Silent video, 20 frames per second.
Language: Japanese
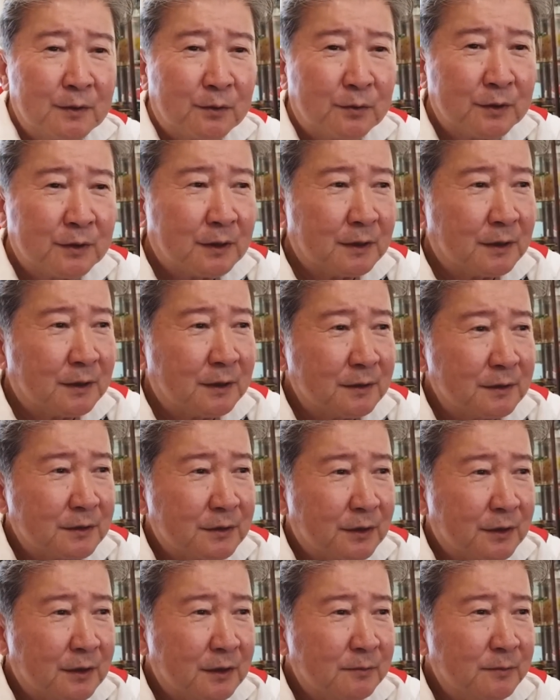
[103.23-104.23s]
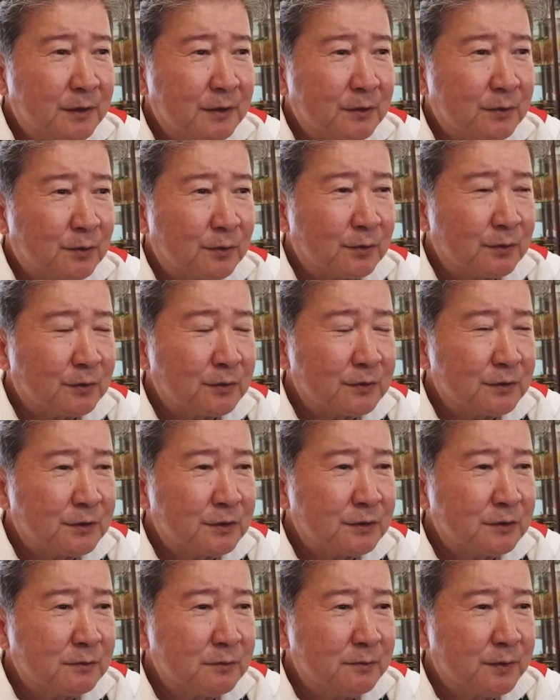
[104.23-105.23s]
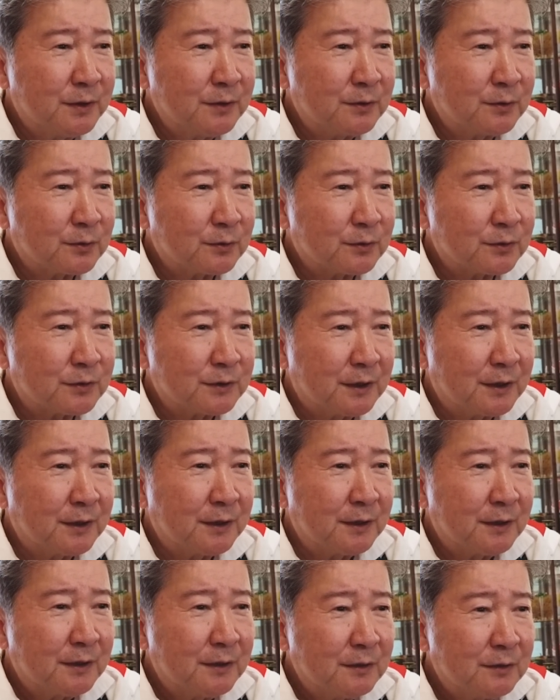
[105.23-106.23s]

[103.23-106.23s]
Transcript: これから社会勉強、実務勉強として、